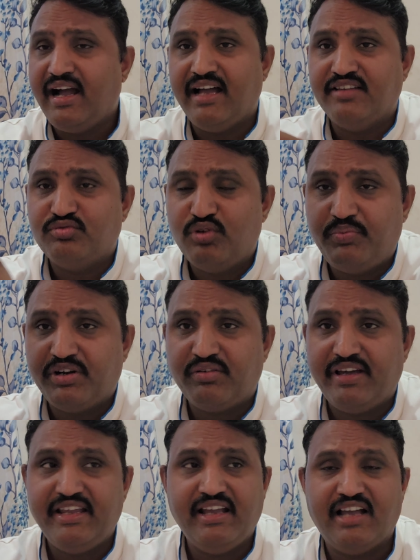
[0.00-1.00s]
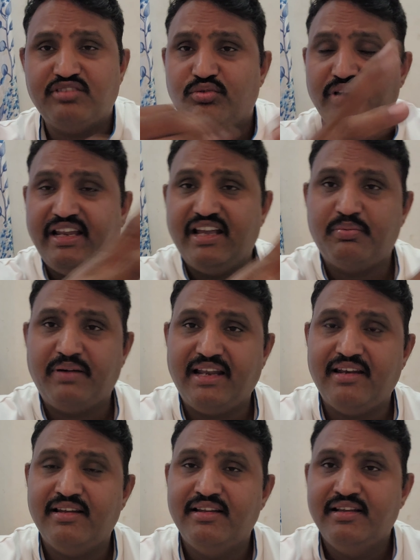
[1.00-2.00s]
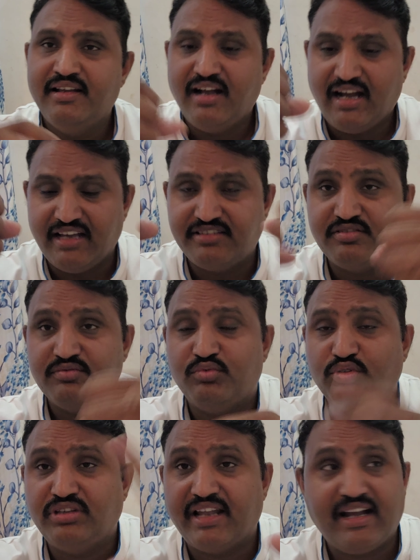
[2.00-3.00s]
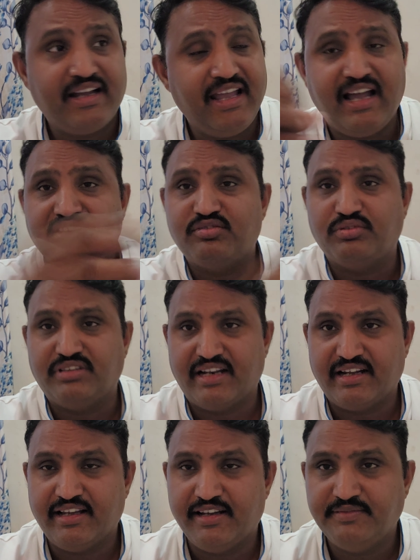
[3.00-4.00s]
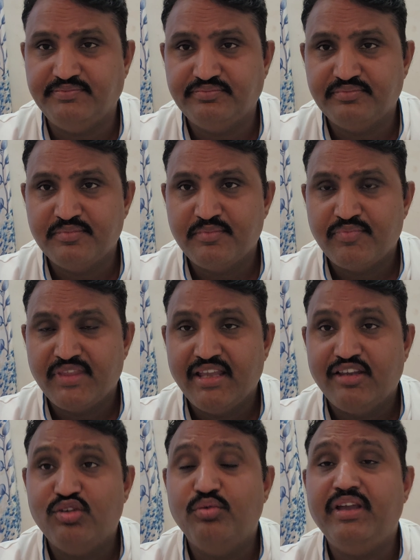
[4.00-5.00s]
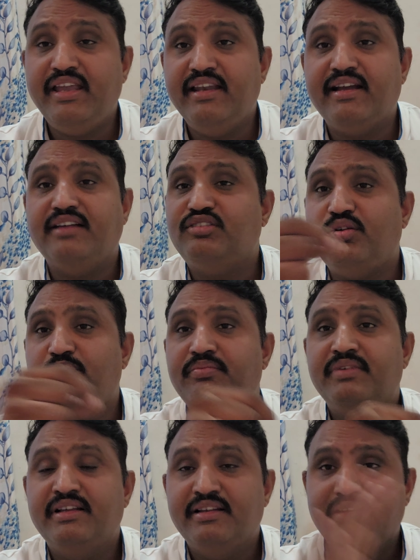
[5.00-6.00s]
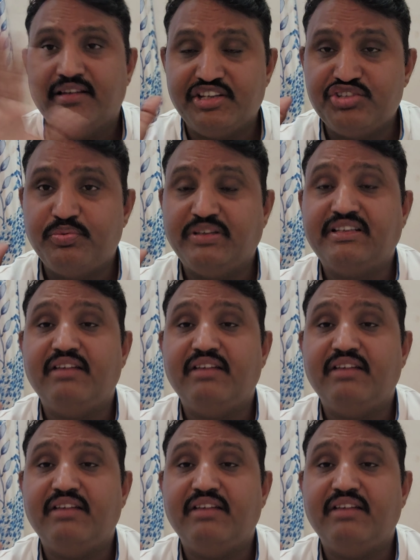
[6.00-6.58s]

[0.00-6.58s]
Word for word: आज वो पटवारी आज वो लेखपाल आज वो धरा गया आज वो धरा गया क्योंकि इनका तो रिश्वत